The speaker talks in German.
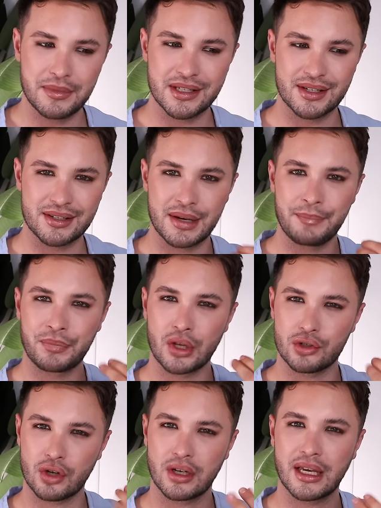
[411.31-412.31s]
dieses
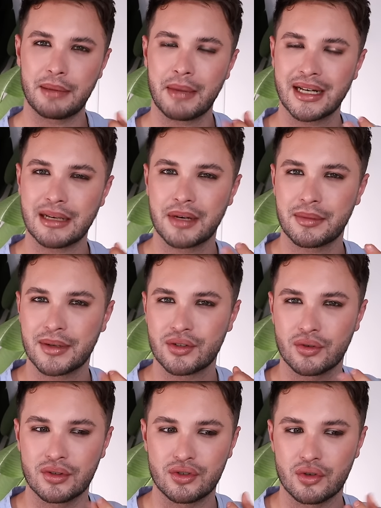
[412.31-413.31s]
Sonnencreme hat ja manchmal
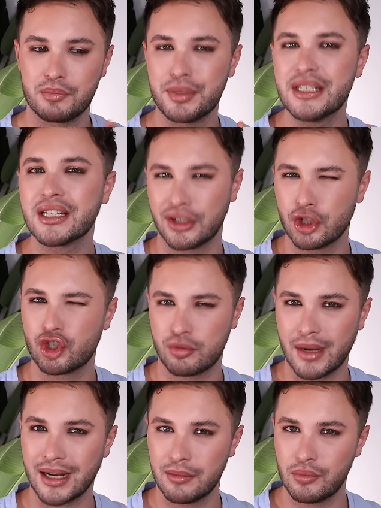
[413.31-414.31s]
so einen, so einen bitteren
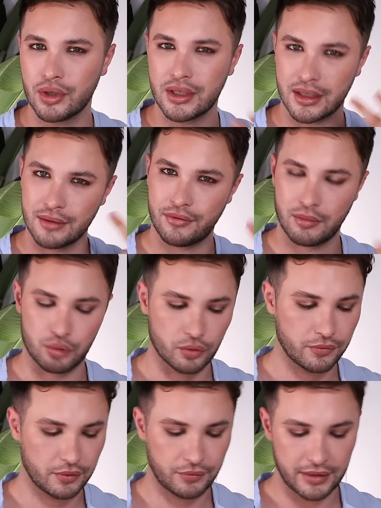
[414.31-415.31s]
Geschmack im Mund, ne? vom
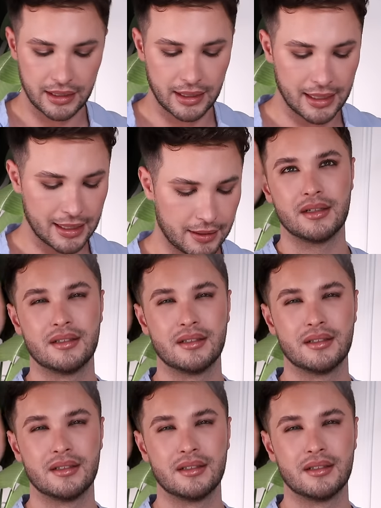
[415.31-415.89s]
Duftfeeling her.